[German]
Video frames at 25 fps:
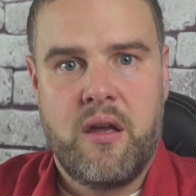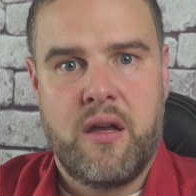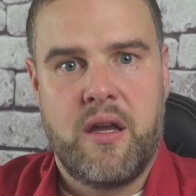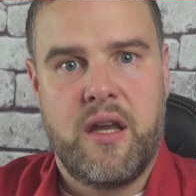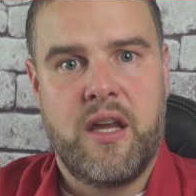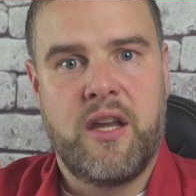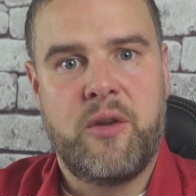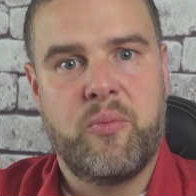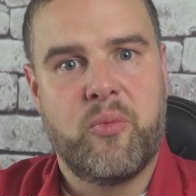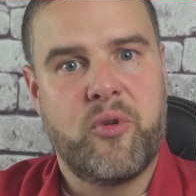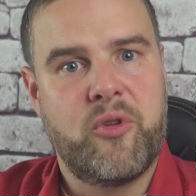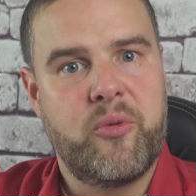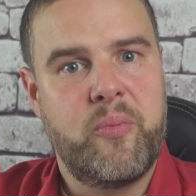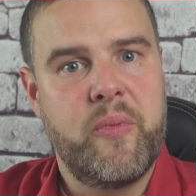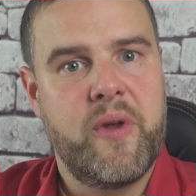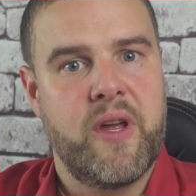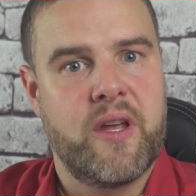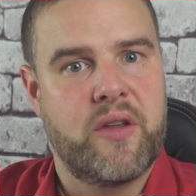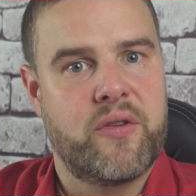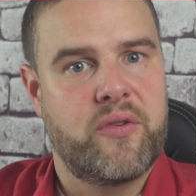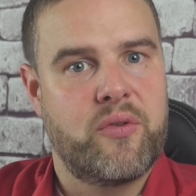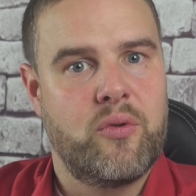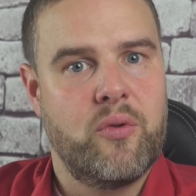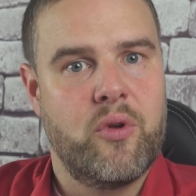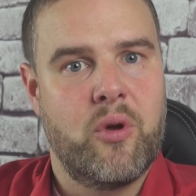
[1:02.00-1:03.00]
Ich muss mir
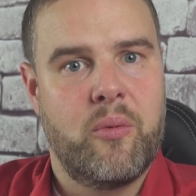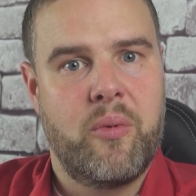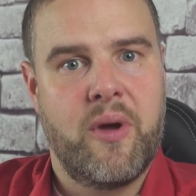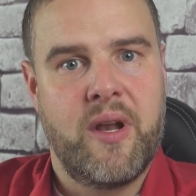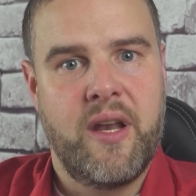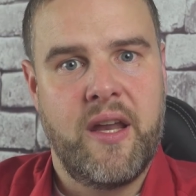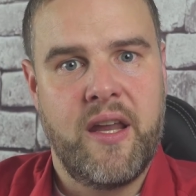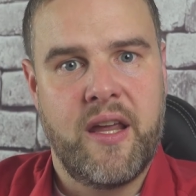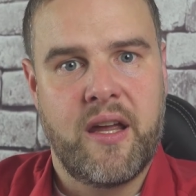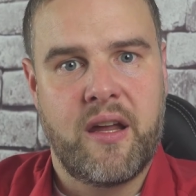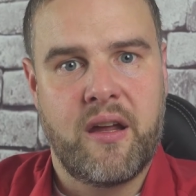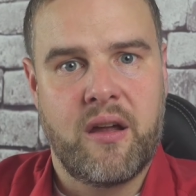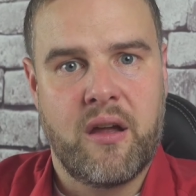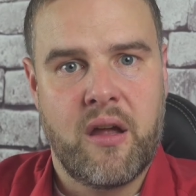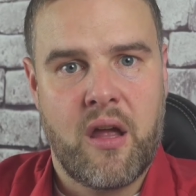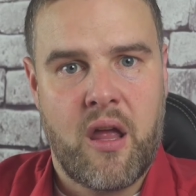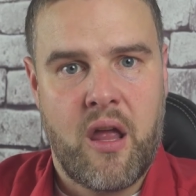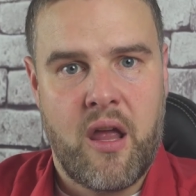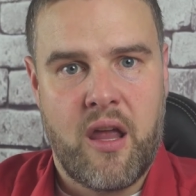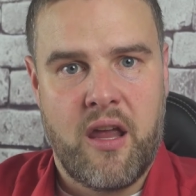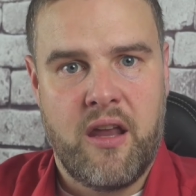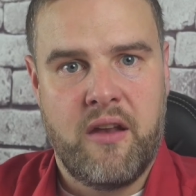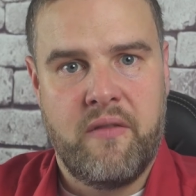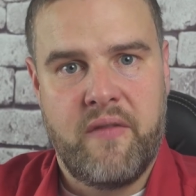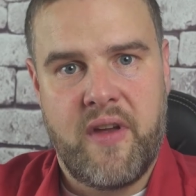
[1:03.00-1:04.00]
jetzt nur überlegen,
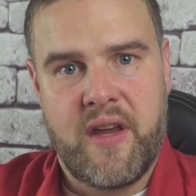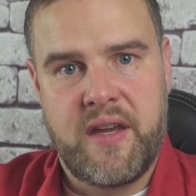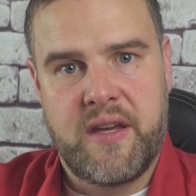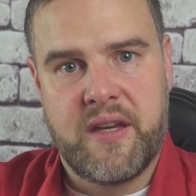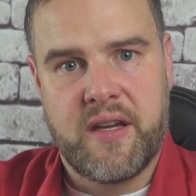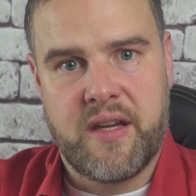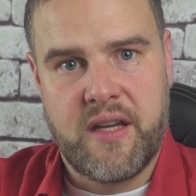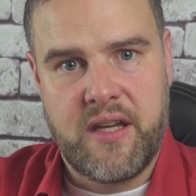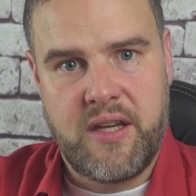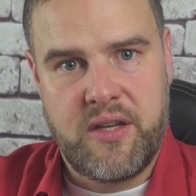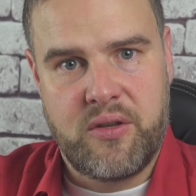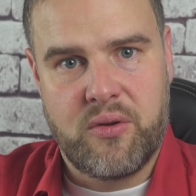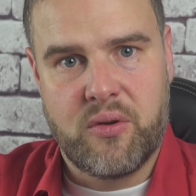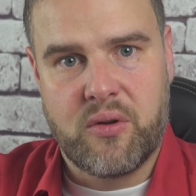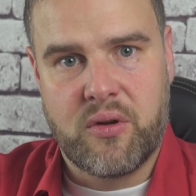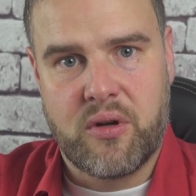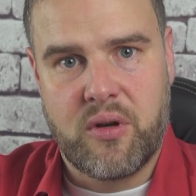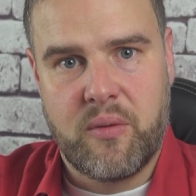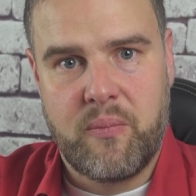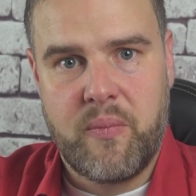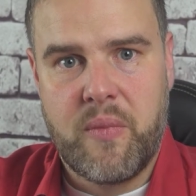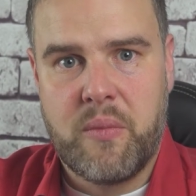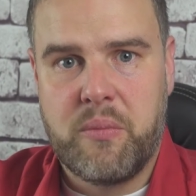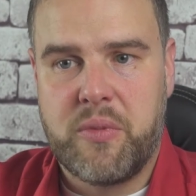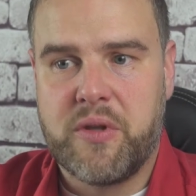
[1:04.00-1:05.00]
in welche Richtung,
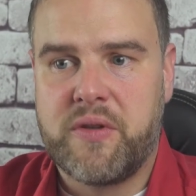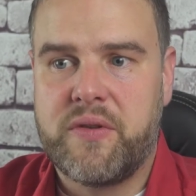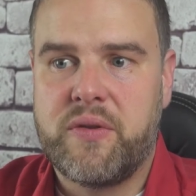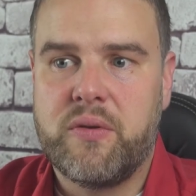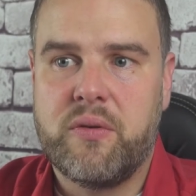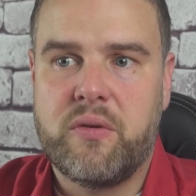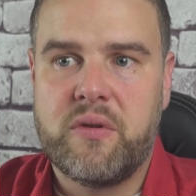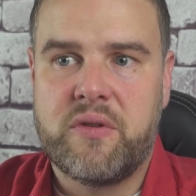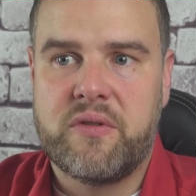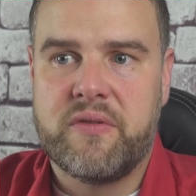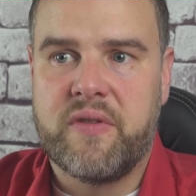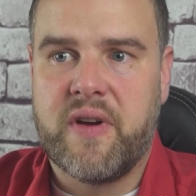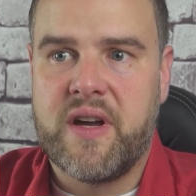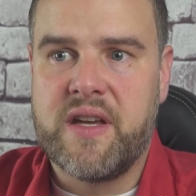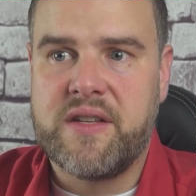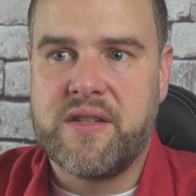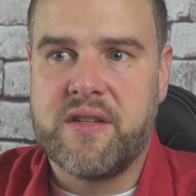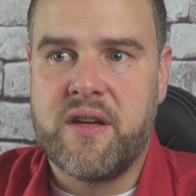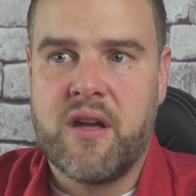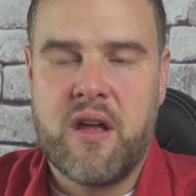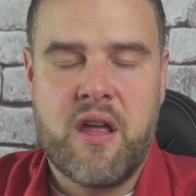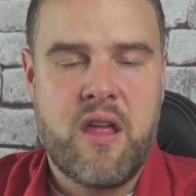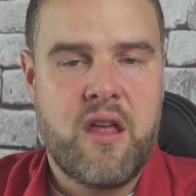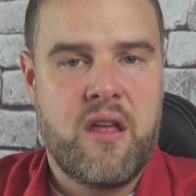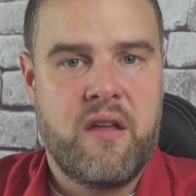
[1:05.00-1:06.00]

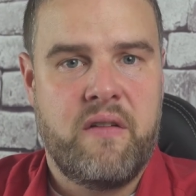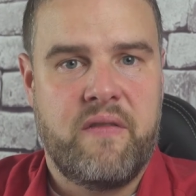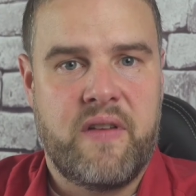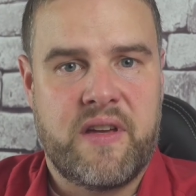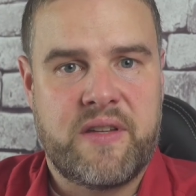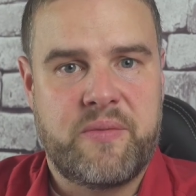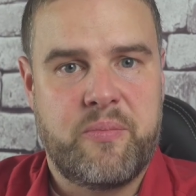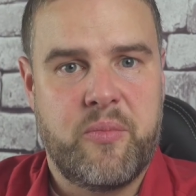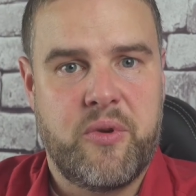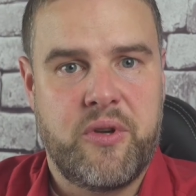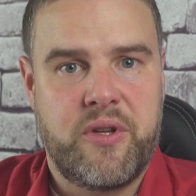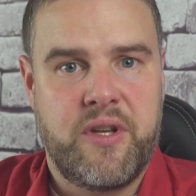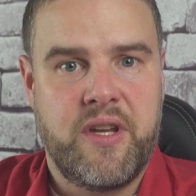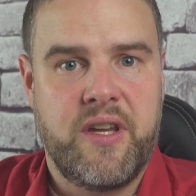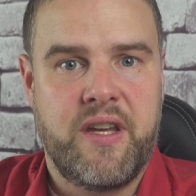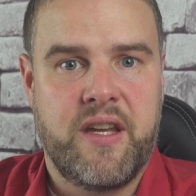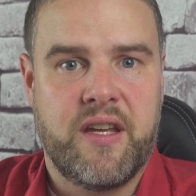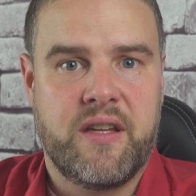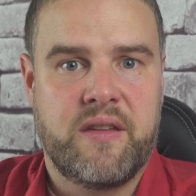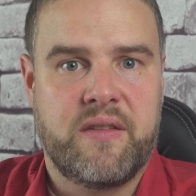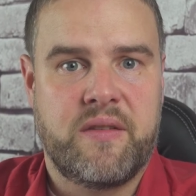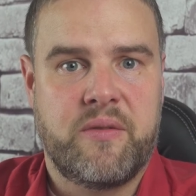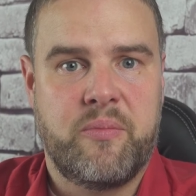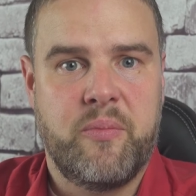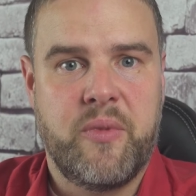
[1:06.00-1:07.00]
beziehungsweise was möchte ich
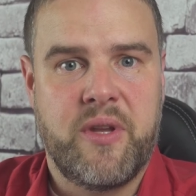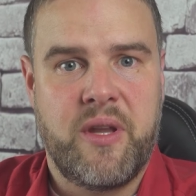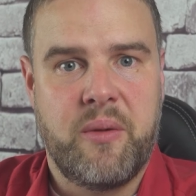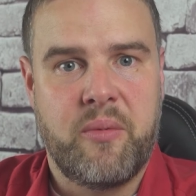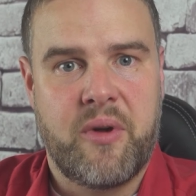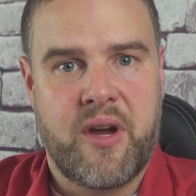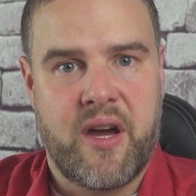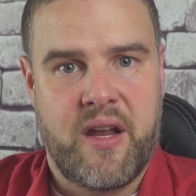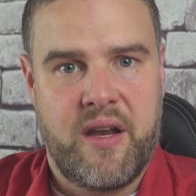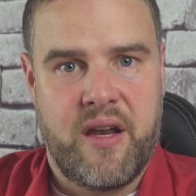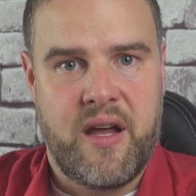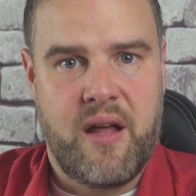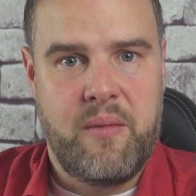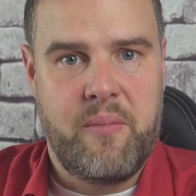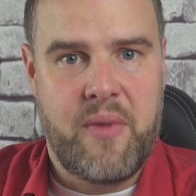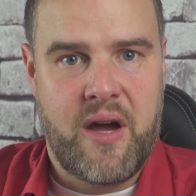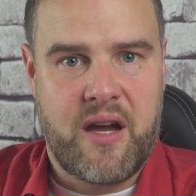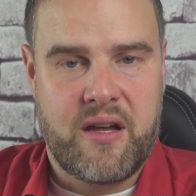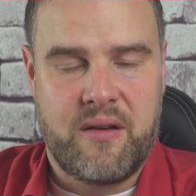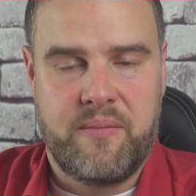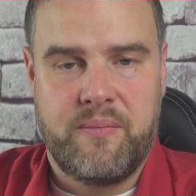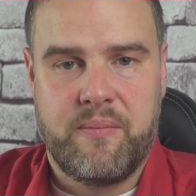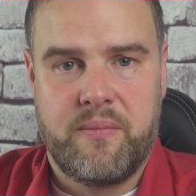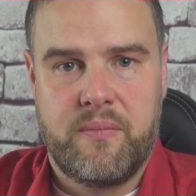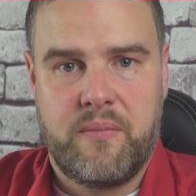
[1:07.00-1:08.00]
jetzt mit dem Kanal
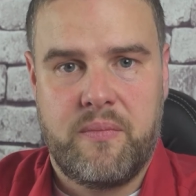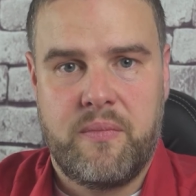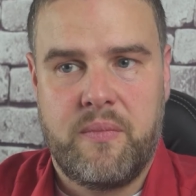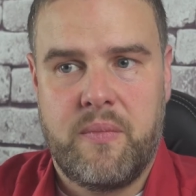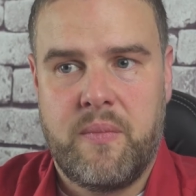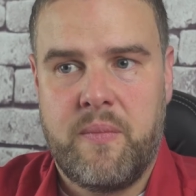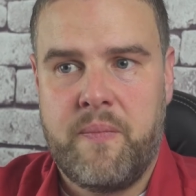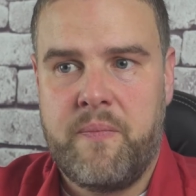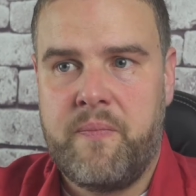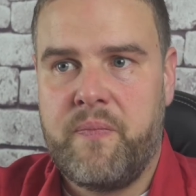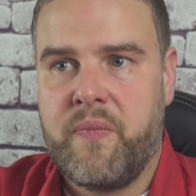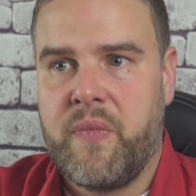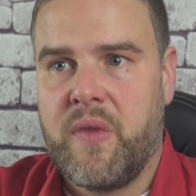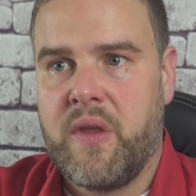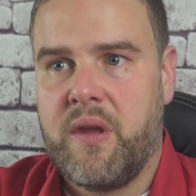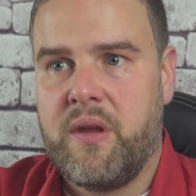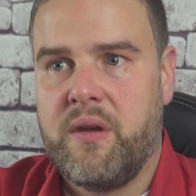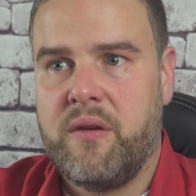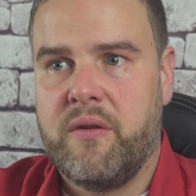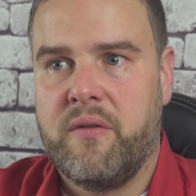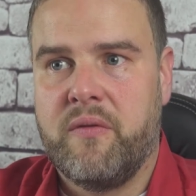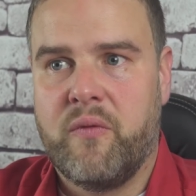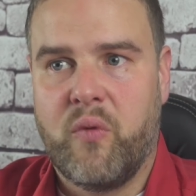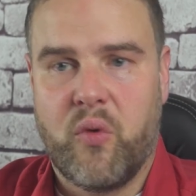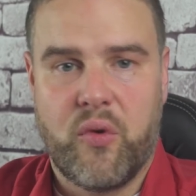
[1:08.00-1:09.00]
machen.
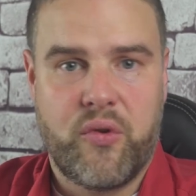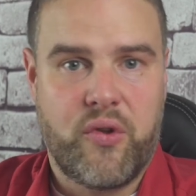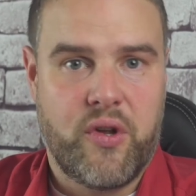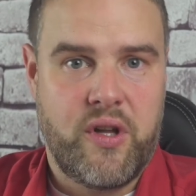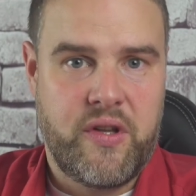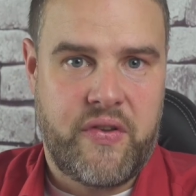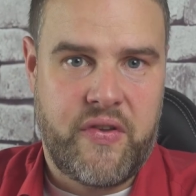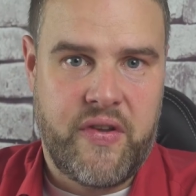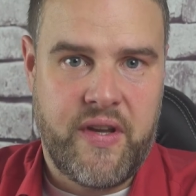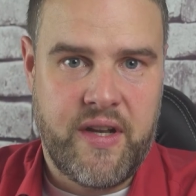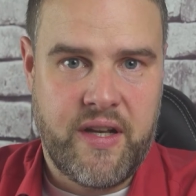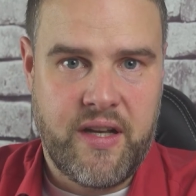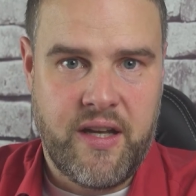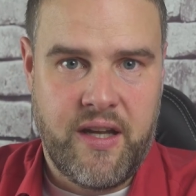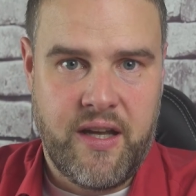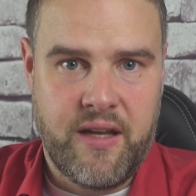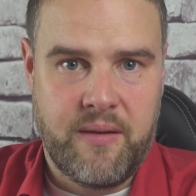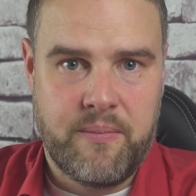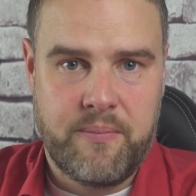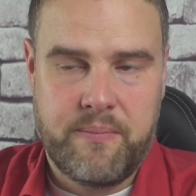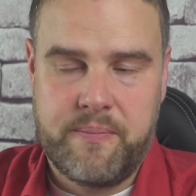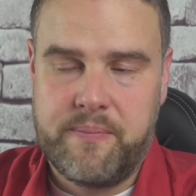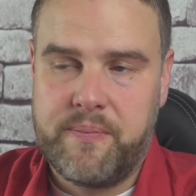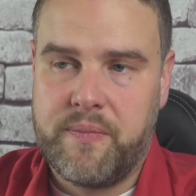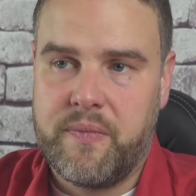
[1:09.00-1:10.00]
Wo soll es hingehen?